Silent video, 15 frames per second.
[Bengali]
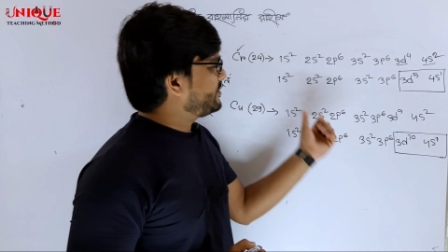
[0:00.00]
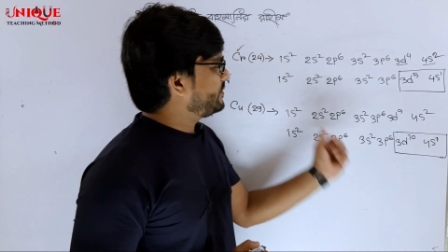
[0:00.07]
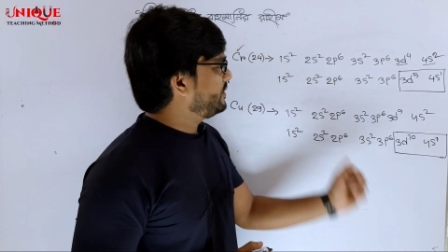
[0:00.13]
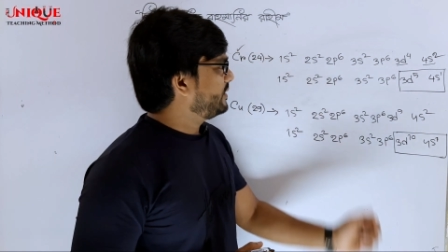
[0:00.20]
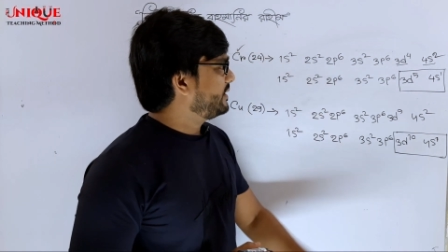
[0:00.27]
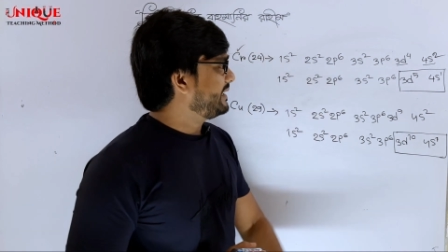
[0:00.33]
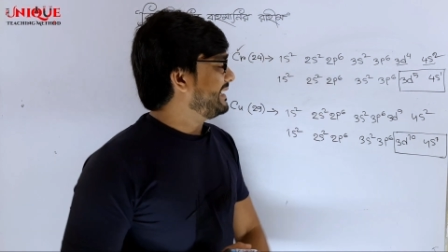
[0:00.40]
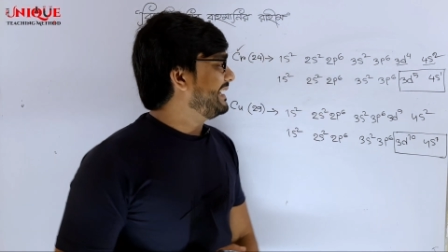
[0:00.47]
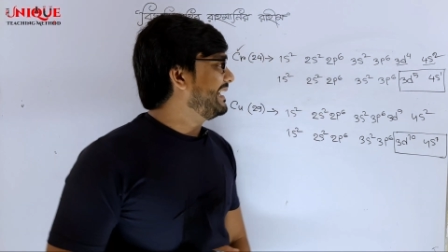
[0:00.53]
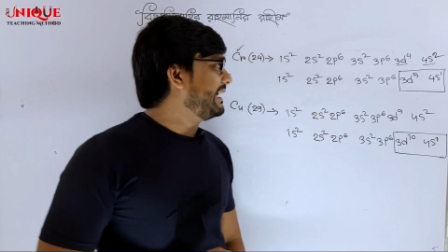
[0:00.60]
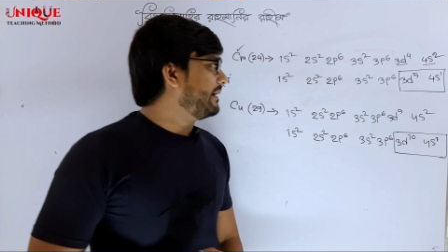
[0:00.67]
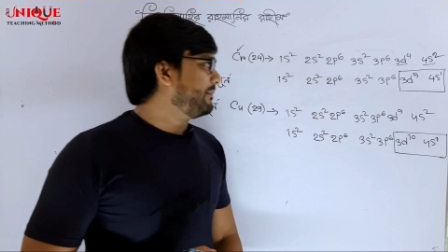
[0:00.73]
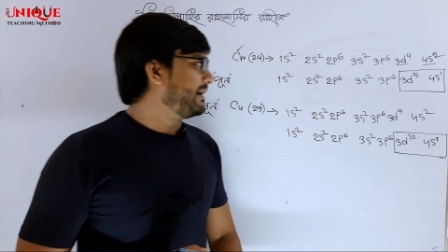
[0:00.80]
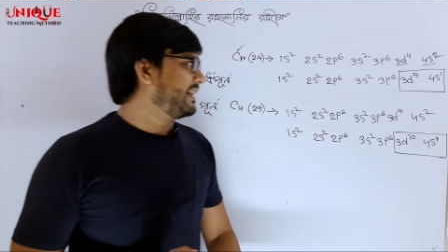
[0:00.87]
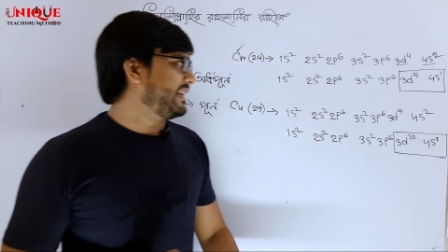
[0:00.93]
একটু
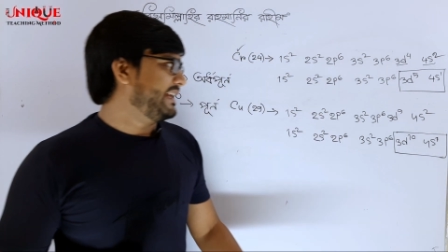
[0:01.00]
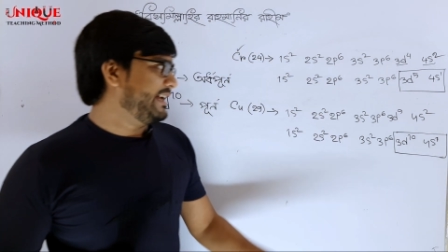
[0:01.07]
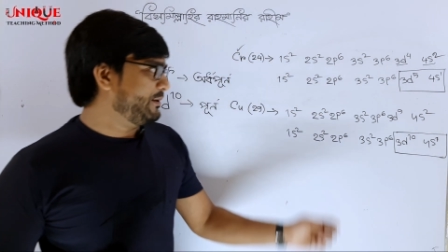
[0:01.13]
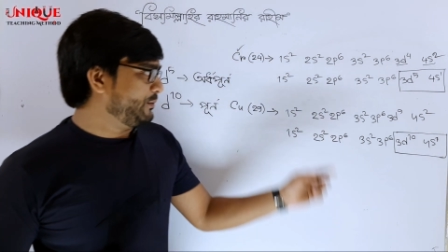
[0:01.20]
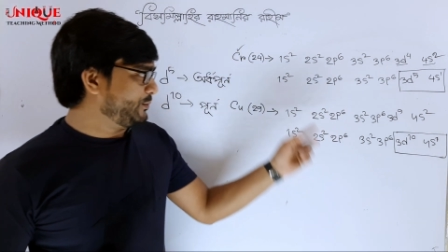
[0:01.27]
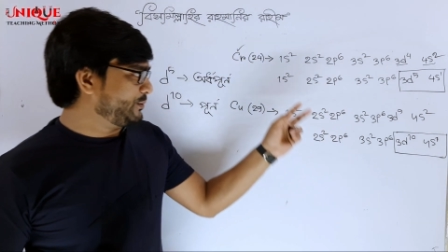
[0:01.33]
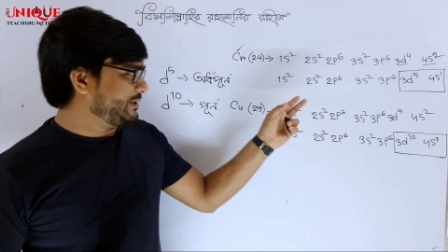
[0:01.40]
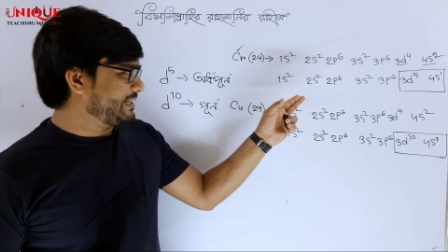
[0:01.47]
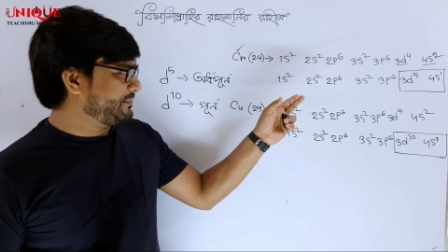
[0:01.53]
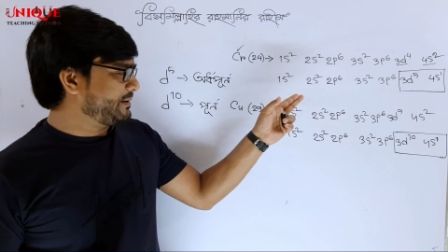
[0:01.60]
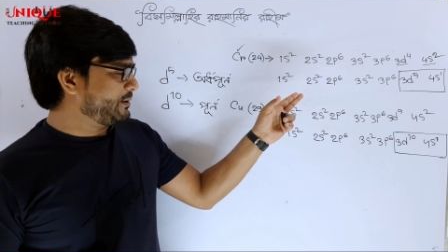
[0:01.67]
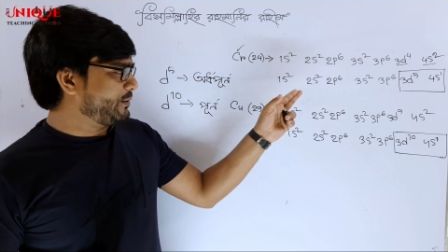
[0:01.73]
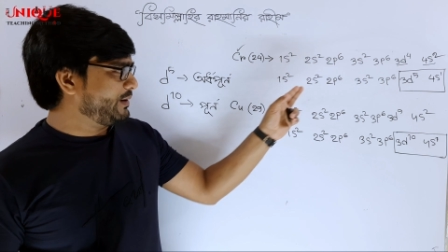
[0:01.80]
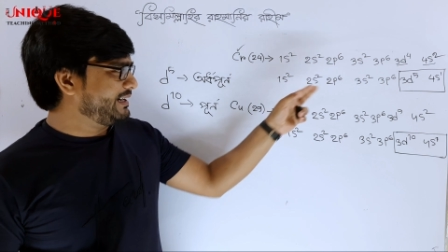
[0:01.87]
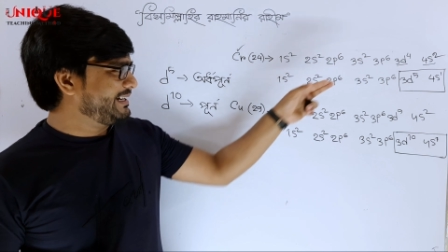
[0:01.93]
মানে এর উত্তরটা
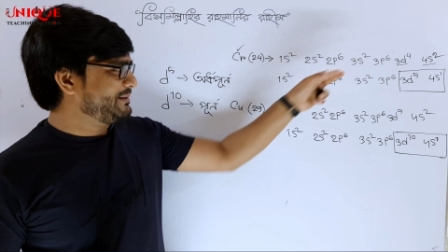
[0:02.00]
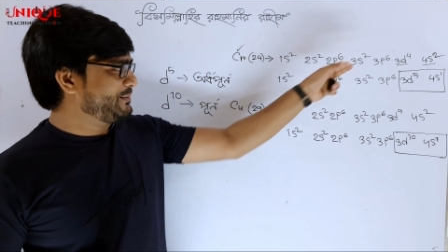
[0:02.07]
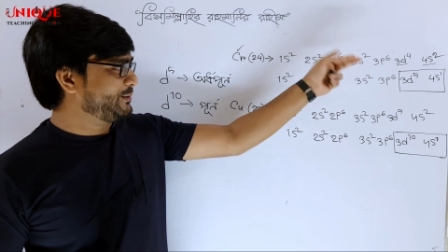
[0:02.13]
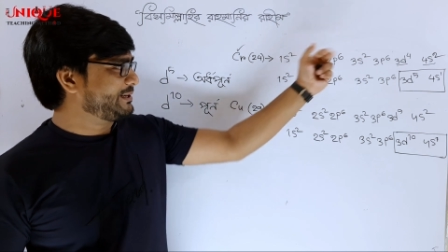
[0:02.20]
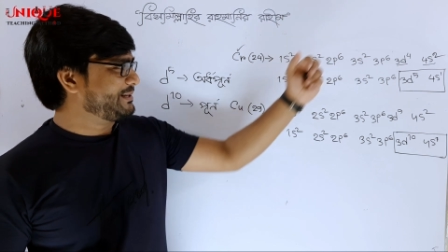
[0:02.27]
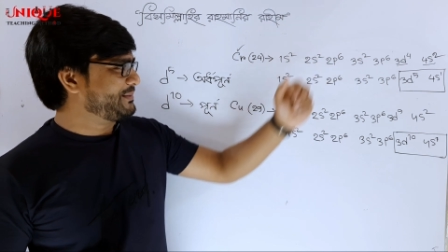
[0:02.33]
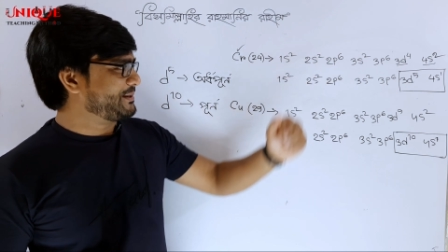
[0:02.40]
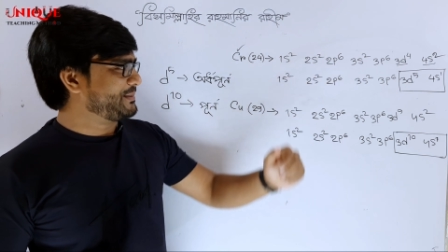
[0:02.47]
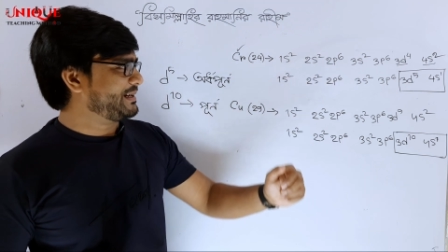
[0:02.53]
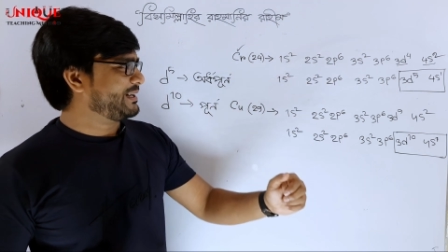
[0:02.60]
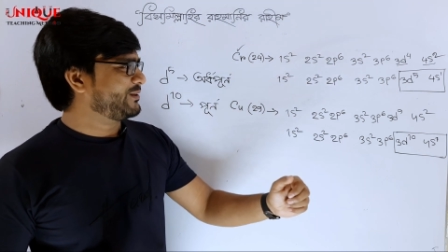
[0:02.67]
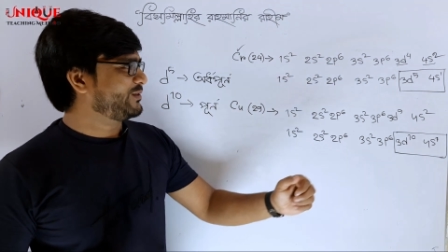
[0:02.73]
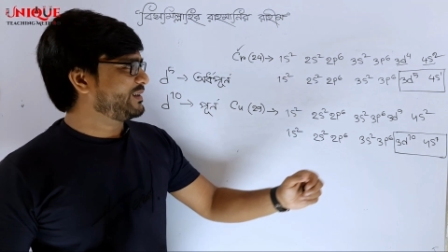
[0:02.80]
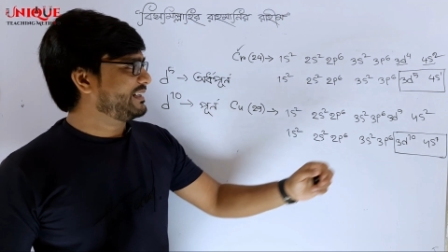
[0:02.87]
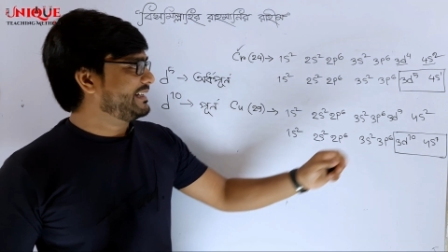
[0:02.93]
আপনারা অলরেডি বলতে পারবেন
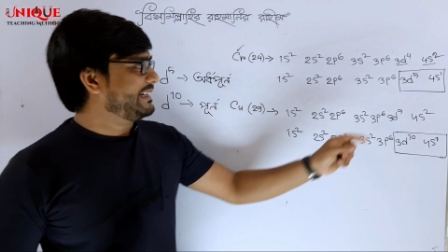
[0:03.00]
এখন